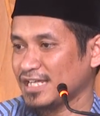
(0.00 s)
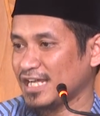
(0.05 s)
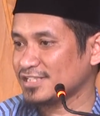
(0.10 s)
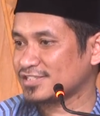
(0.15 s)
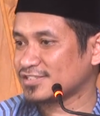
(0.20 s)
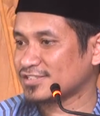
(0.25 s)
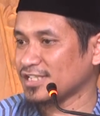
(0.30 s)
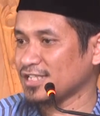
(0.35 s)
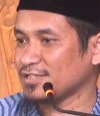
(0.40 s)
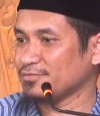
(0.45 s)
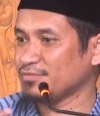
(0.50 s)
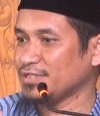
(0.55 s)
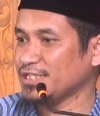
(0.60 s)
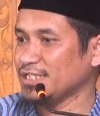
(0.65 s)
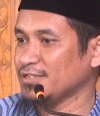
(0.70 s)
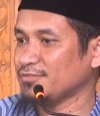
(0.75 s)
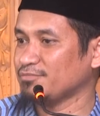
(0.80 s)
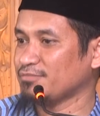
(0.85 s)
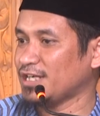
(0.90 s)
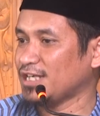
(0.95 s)

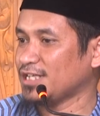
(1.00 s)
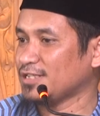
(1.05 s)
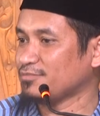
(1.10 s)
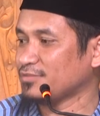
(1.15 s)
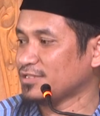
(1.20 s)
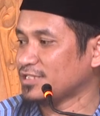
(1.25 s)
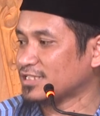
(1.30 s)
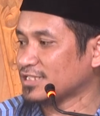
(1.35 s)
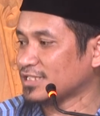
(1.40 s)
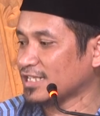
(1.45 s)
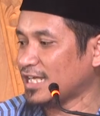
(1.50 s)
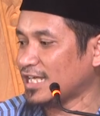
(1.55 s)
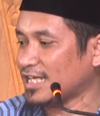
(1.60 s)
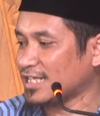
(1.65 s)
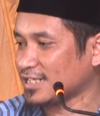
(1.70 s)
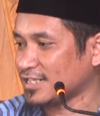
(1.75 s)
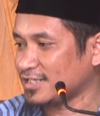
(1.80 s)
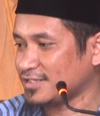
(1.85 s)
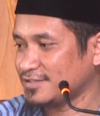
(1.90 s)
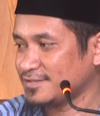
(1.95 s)
Asami As Maha
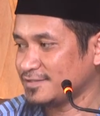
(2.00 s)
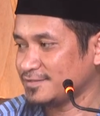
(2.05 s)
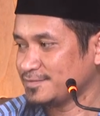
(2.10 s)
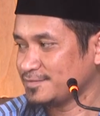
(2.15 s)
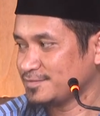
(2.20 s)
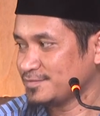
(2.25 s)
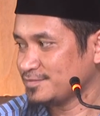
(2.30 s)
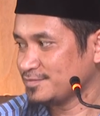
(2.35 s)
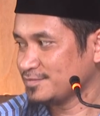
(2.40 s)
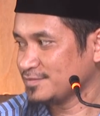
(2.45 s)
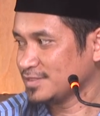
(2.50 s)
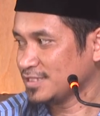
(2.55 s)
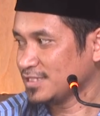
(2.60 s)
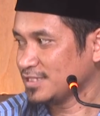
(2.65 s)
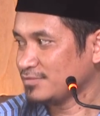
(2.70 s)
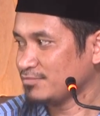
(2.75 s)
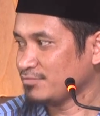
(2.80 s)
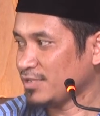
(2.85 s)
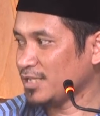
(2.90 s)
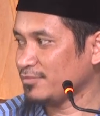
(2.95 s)
mendengar.
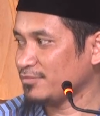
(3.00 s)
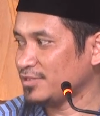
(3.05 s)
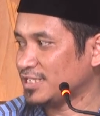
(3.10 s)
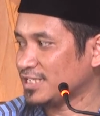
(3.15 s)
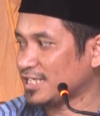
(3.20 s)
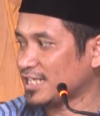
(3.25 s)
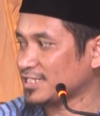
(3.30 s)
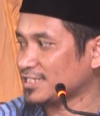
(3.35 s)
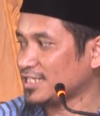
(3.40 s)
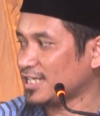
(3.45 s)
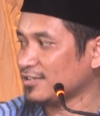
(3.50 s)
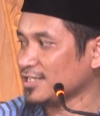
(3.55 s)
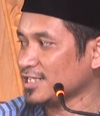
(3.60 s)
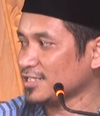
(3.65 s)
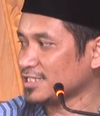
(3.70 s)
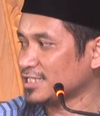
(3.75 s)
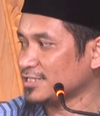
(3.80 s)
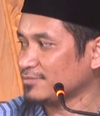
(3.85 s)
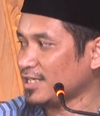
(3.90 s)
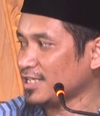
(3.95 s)
Maha mendengarnya
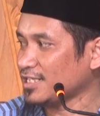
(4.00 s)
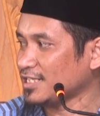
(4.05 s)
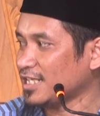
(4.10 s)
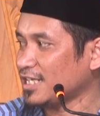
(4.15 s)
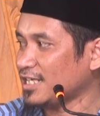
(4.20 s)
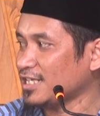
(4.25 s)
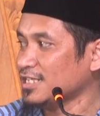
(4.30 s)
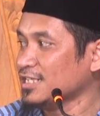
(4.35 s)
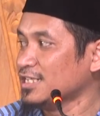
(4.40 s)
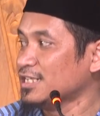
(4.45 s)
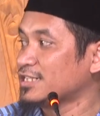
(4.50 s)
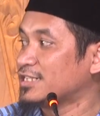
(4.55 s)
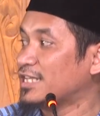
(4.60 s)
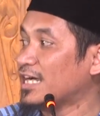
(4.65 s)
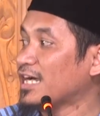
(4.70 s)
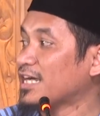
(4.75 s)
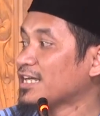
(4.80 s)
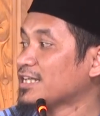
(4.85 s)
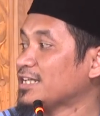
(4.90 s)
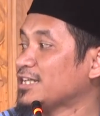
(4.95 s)
Allah gimana?
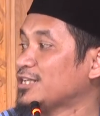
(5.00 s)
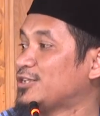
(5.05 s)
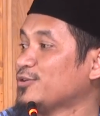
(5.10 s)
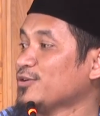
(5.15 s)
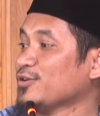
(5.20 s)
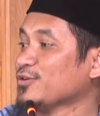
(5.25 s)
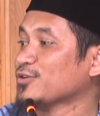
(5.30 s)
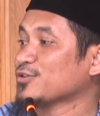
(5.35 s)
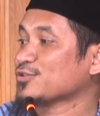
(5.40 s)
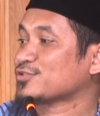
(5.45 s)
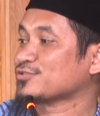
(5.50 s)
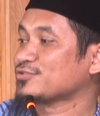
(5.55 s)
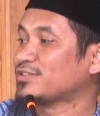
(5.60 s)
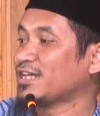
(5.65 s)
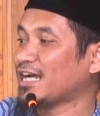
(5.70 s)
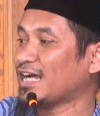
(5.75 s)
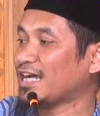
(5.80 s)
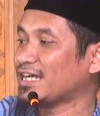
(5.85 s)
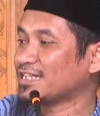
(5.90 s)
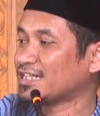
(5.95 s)
Dari dulu
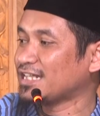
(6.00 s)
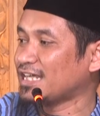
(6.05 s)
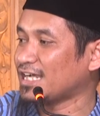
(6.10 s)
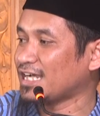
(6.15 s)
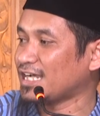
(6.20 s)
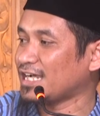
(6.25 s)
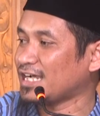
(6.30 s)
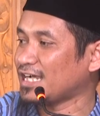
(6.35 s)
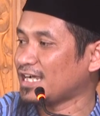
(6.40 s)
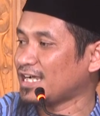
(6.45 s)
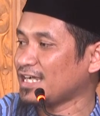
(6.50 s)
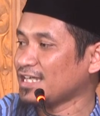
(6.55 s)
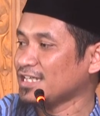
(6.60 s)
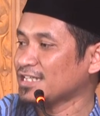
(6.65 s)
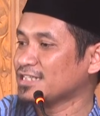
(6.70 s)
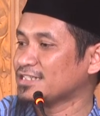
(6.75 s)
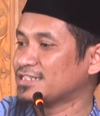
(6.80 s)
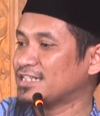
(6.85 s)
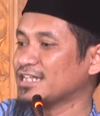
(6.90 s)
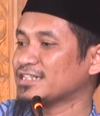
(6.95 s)
sudah ada
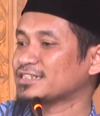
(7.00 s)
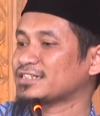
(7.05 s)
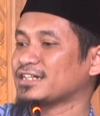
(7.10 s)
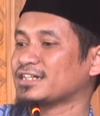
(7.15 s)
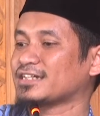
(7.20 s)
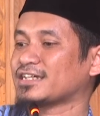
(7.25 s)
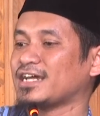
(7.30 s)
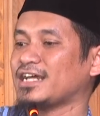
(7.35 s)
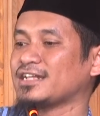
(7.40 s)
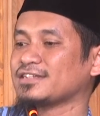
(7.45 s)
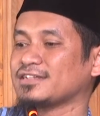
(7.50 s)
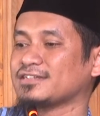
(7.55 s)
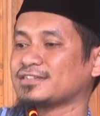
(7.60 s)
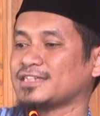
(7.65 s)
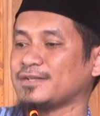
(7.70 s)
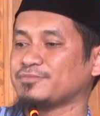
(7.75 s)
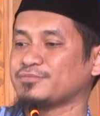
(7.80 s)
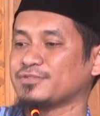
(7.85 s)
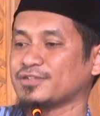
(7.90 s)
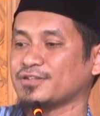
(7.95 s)
dan kekal
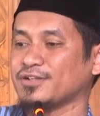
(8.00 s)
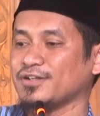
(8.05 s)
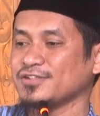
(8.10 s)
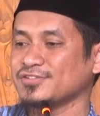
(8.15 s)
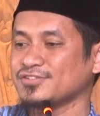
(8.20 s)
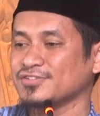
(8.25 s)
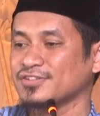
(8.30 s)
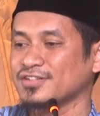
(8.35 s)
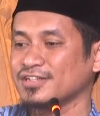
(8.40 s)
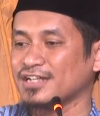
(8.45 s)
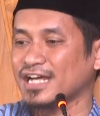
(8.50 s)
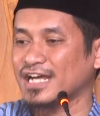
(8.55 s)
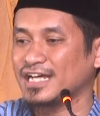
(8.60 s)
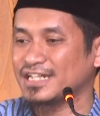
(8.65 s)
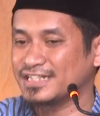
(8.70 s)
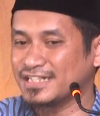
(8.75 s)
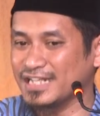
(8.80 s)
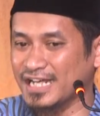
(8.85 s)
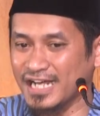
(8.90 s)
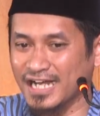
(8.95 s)
tetap terus
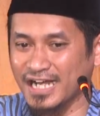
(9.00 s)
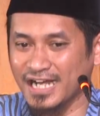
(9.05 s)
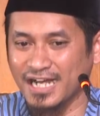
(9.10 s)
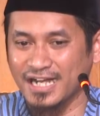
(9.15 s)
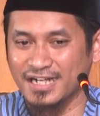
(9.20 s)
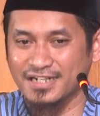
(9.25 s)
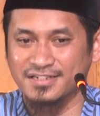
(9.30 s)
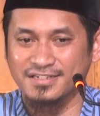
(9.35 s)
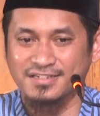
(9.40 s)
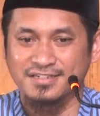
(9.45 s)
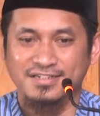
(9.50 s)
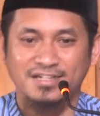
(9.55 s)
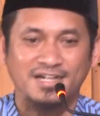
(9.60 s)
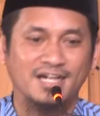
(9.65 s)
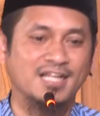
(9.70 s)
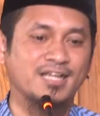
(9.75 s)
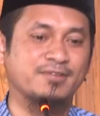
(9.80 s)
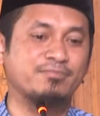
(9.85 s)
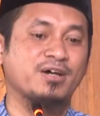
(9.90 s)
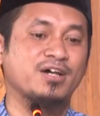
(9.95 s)
ada.
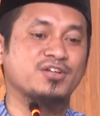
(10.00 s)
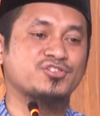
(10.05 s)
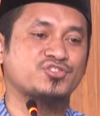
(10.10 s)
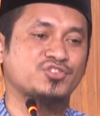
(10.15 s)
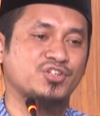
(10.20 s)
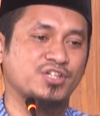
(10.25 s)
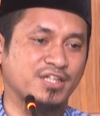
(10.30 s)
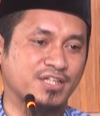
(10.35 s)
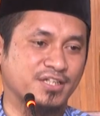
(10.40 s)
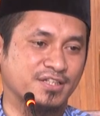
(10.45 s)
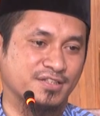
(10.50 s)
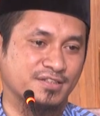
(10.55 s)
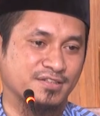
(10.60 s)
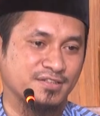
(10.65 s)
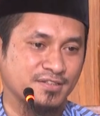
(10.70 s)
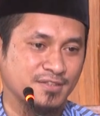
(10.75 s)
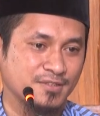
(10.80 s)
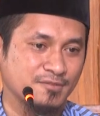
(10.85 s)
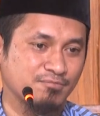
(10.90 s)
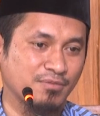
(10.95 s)
Al-Basir
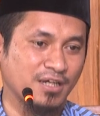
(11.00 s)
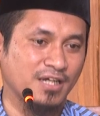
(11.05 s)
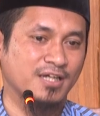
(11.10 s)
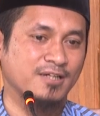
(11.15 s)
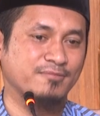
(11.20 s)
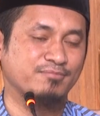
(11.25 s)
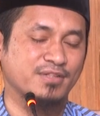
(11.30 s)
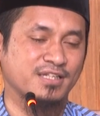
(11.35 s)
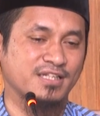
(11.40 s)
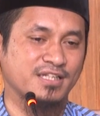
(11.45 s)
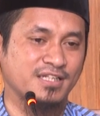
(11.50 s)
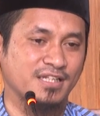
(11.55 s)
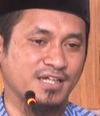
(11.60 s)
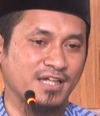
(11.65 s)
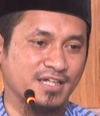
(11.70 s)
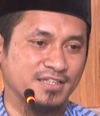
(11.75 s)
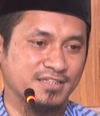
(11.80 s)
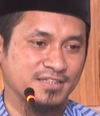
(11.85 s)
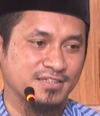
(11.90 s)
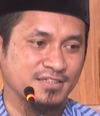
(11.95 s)
Maha
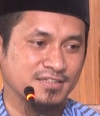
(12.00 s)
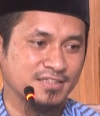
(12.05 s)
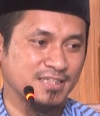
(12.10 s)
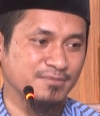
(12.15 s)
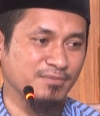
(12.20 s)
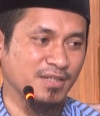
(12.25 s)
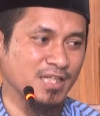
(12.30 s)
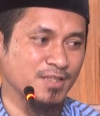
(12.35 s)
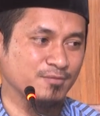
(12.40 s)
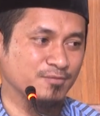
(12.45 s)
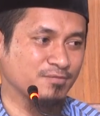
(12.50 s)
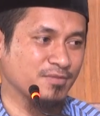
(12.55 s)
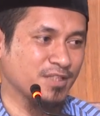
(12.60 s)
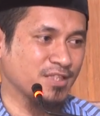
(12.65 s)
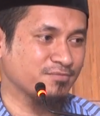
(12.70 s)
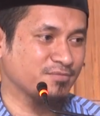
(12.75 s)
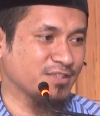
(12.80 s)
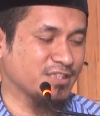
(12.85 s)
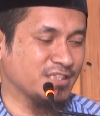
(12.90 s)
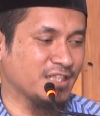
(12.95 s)
melihat. Gimana
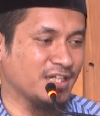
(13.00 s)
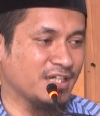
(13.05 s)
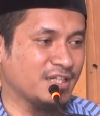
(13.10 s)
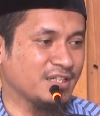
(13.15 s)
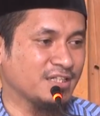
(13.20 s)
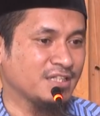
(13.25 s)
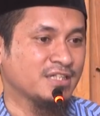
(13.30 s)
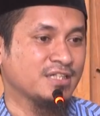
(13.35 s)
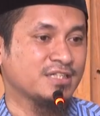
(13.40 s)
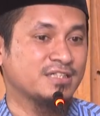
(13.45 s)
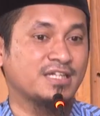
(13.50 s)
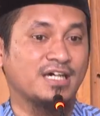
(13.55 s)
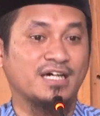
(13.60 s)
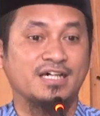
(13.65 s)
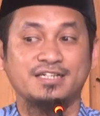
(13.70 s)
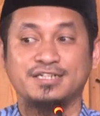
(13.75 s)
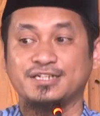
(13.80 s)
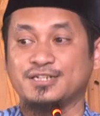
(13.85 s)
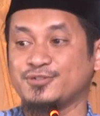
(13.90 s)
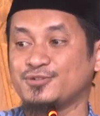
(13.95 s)
memahaminya?
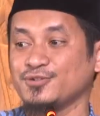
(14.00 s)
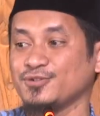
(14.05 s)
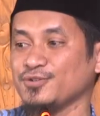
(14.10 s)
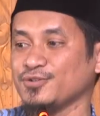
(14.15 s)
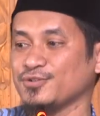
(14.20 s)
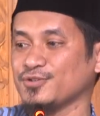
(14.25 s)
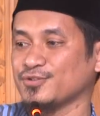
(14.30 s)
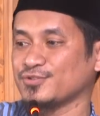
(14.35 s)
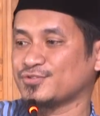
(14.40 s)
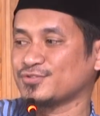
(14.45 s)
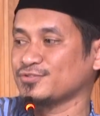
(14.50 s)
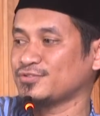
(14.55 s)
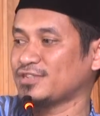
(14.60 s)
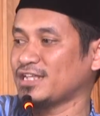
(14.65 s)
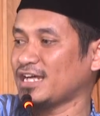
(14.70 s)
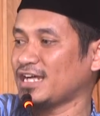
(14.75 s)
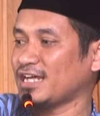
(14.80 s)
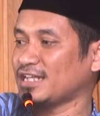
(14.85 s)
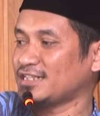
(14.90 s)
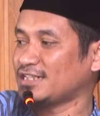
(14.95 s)
Dari dulu
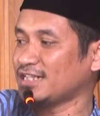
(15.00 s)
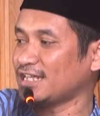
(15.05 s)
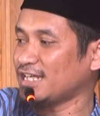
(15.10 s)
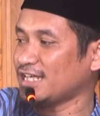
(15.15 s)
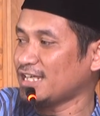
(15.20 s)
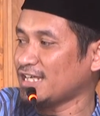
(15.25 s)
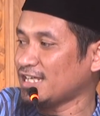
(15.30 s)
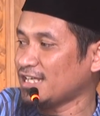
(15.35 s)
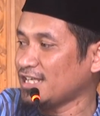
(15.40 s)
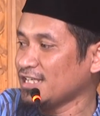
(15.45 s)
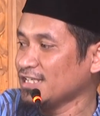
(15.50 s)
sudah ada,